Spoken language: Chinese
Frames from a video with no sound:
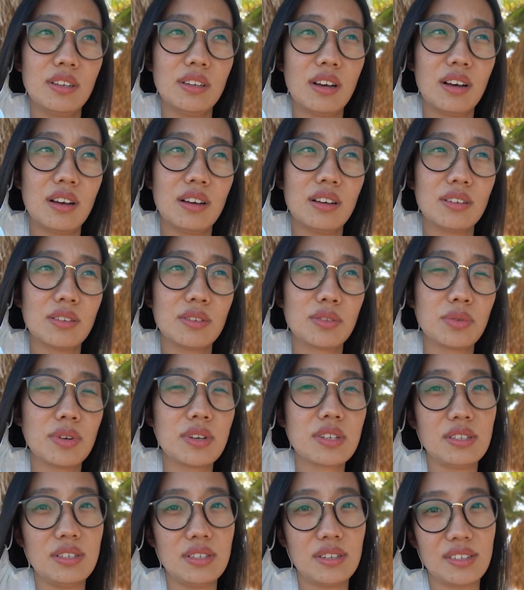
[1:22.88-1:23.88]
嗯，
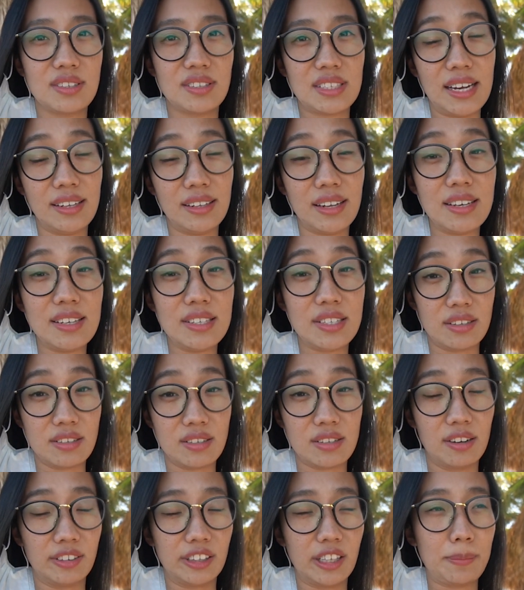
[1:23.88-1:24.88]
算是一个灾难形
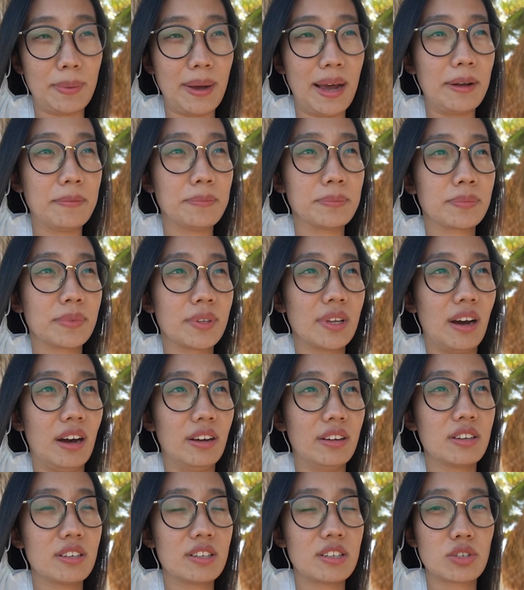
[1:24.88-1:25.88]
成的吧，
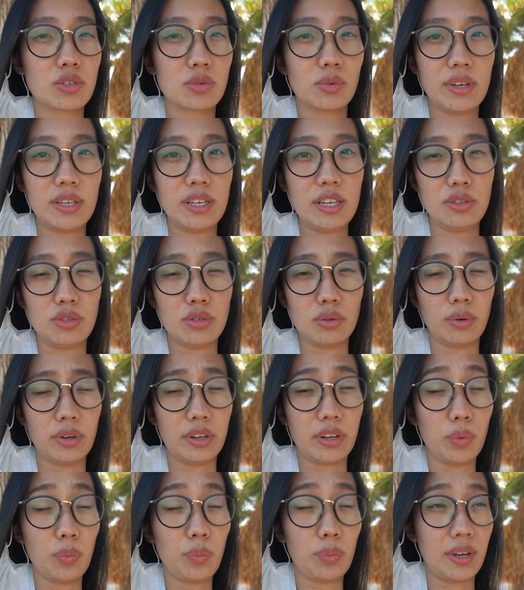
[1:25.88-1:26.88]
好像是说一九
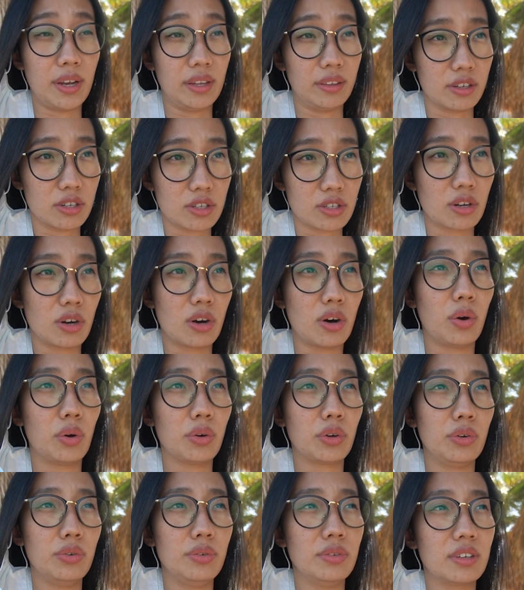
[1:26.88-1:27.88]
零五年的时
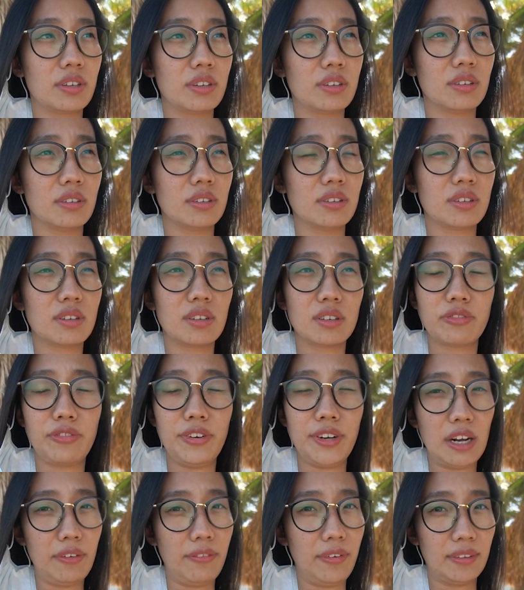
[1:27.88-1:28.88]
候有一个。一个
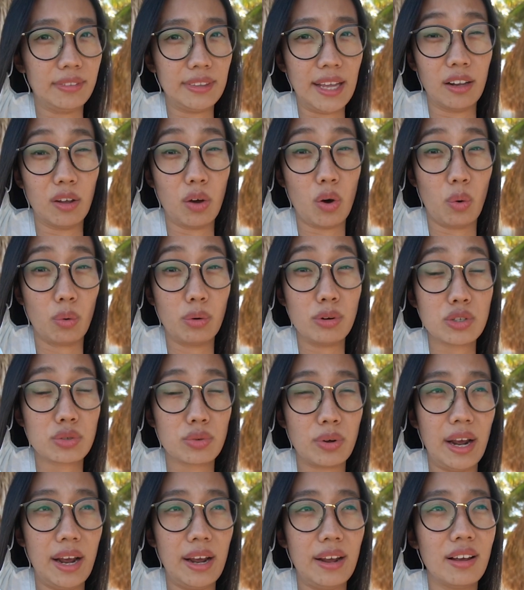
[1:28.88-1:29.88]
非常非常大的洪
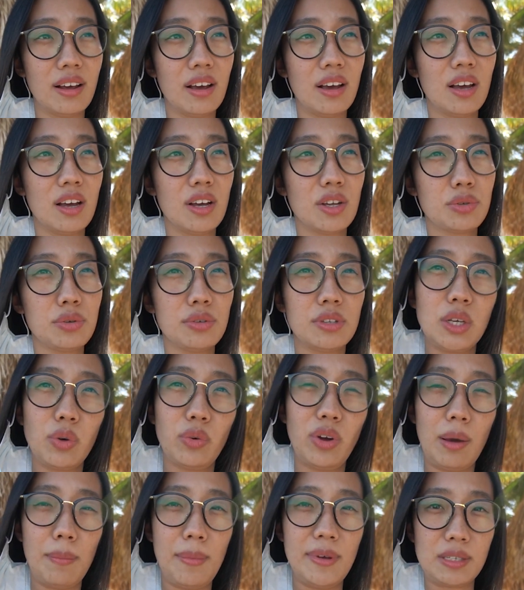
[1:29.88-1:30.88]
水，具体
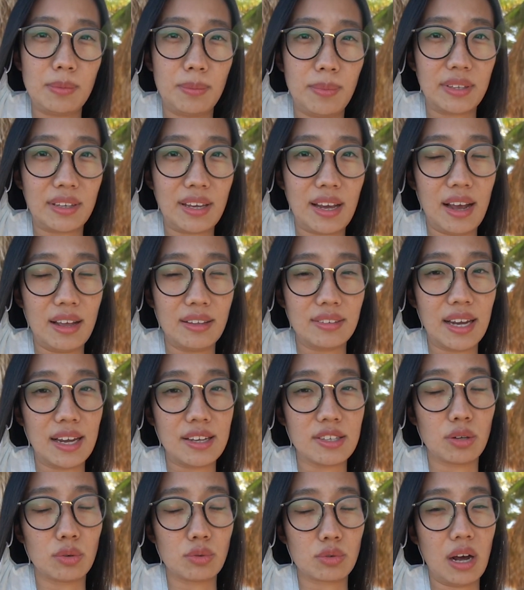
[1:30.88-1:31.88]
我也没怎么看
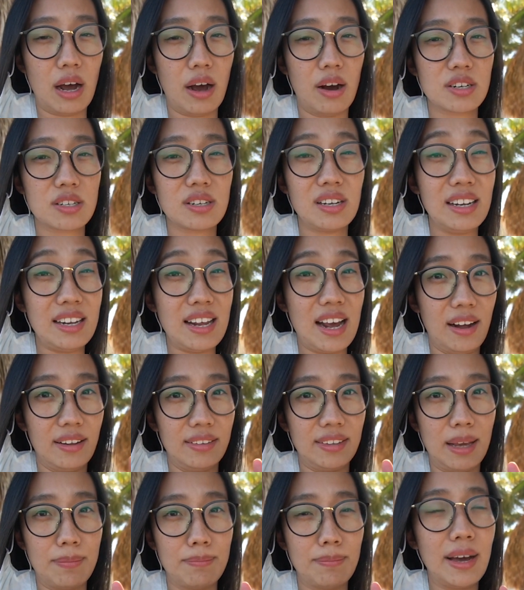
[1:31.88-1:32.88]
太清楚，好像是两
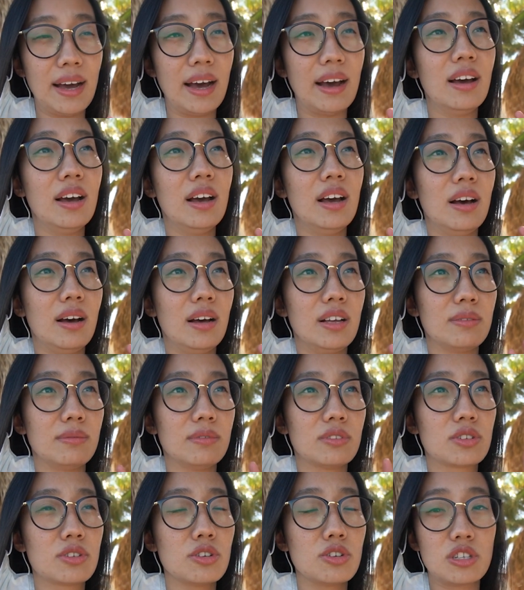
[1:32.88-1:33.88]
年吧，
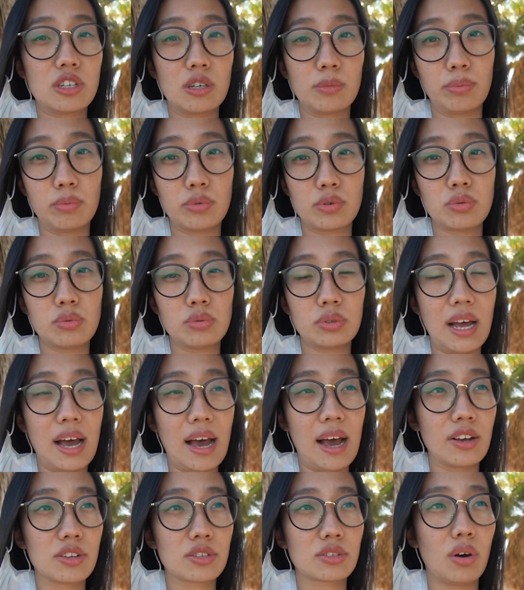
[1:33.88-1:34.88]
制止不住
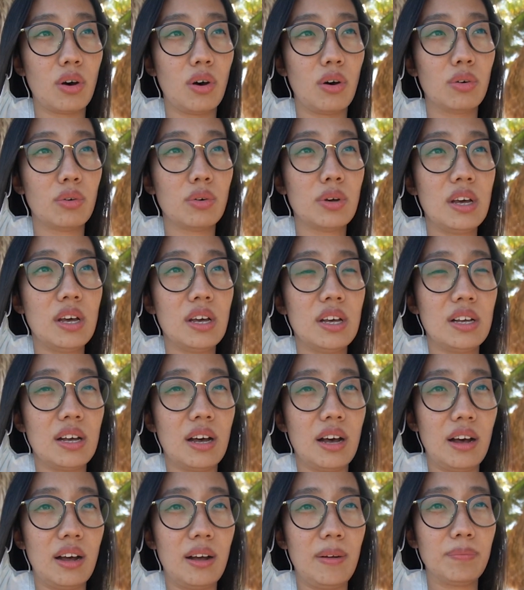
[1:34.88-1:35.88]
它从，
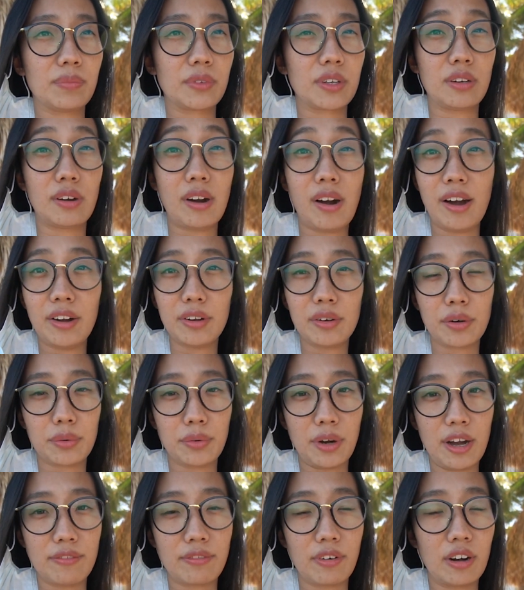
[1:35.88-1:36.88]
嗯，c o o r a d
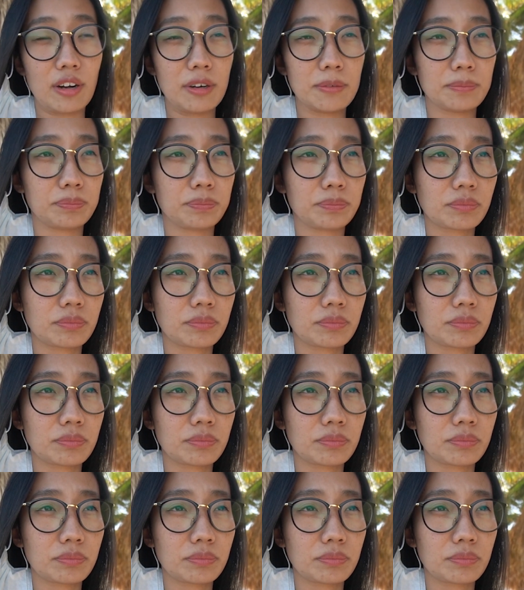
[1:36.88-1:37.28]
River，